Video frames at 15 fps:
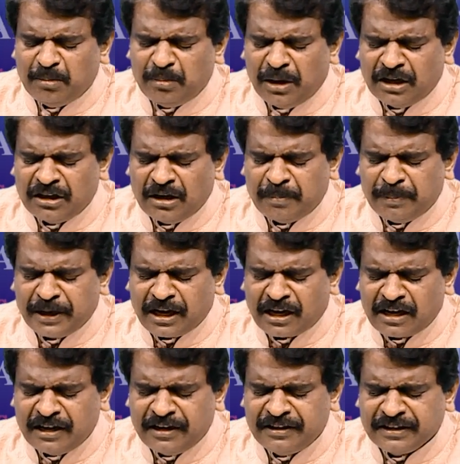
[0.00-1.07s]
பாதுகாப்பை
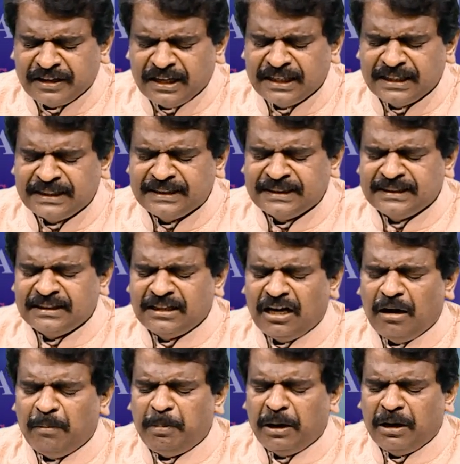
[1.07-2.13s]
கட்டளையிடுங்க
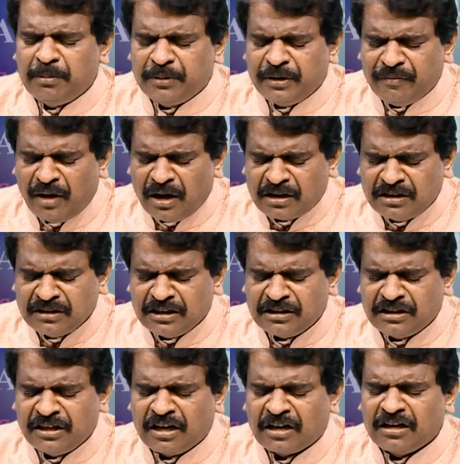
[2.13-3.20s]
அப்பா உங்களுடைய
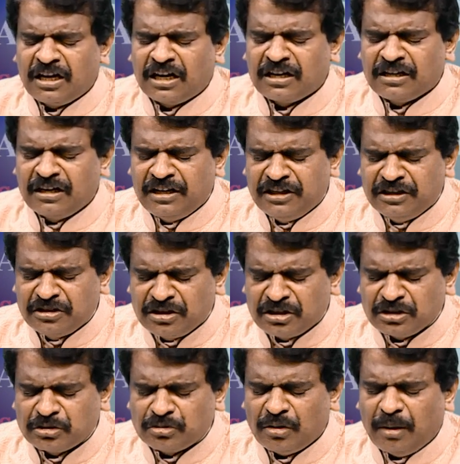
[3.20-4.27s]
வாக்குத்தத்தை நாங்கள் கரங்களில்
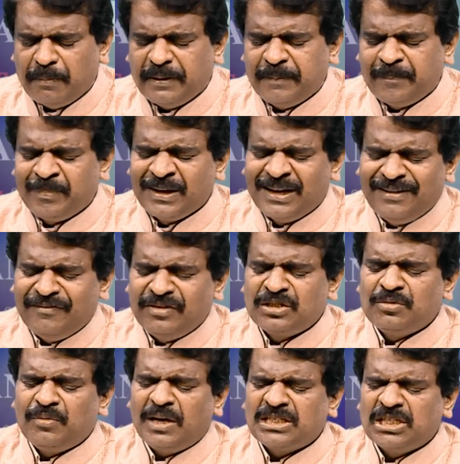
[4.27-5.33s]
எடுக்கிறோம் சுவாமி
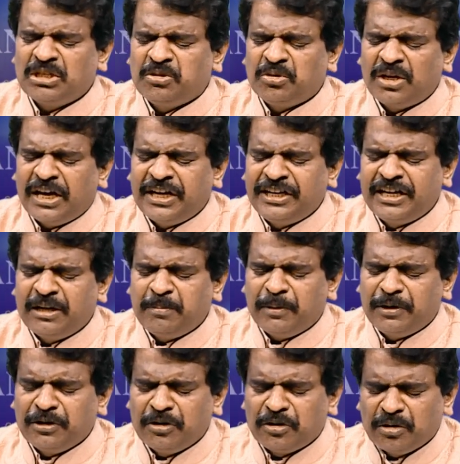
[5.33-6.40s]
விசுவாசத்தோடு அறிக்கை
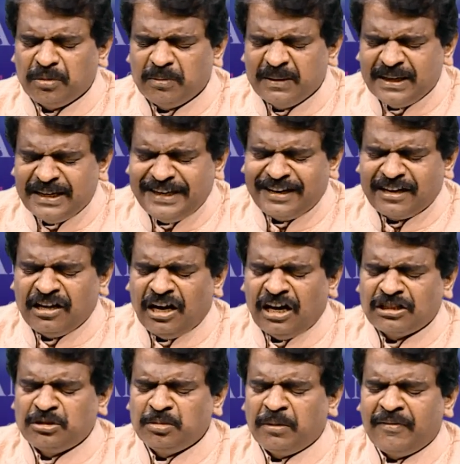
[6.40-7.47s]
பண்ணுகிறோம் எங்கள்
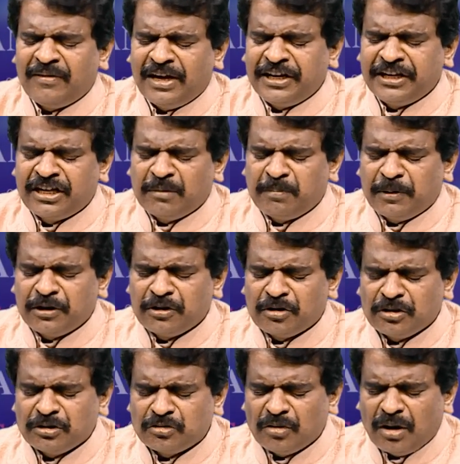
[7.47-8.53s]
ஆத்மாவில் அறிக்கை
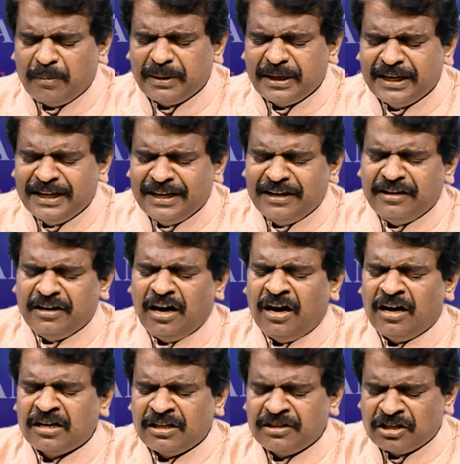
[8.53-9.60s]
பண்ணுகிறோம் சுவாமி
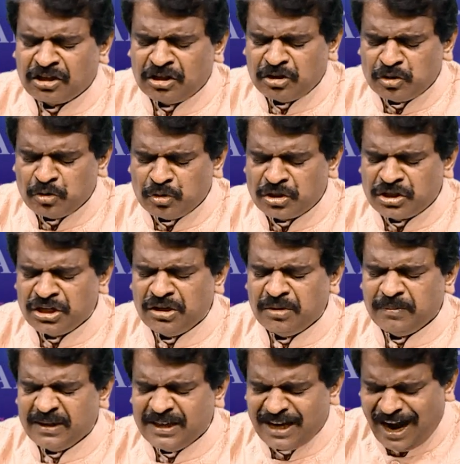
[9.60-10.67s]
நான் அதற்கு
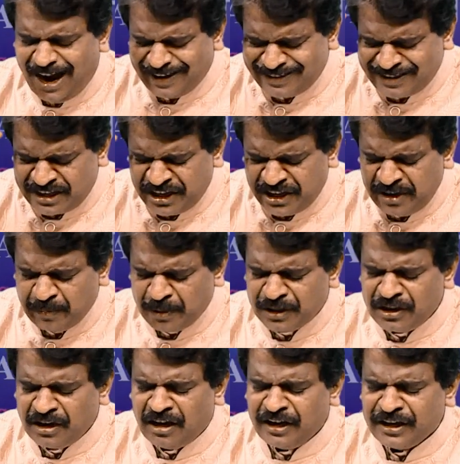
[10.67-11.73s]
சுற்றிலும் அக்கினி
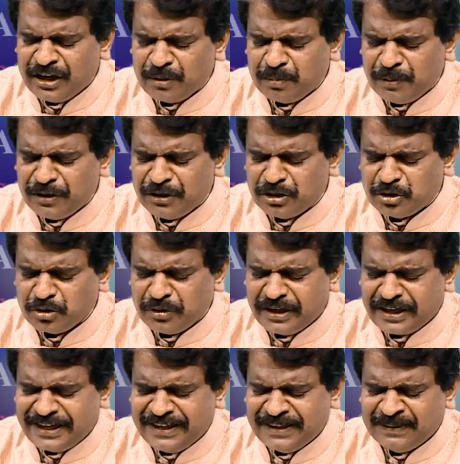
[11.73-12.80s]
மதிலாக இருப்பேன் என்று
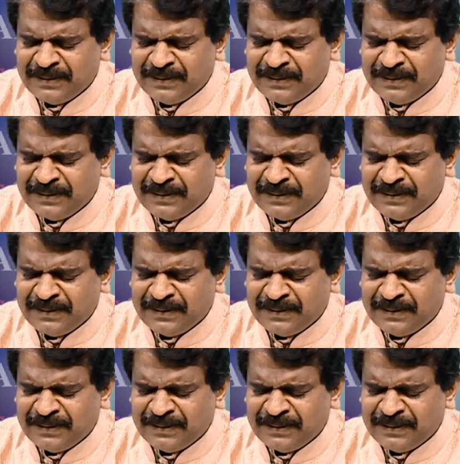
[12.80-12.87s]
சொன்னேன்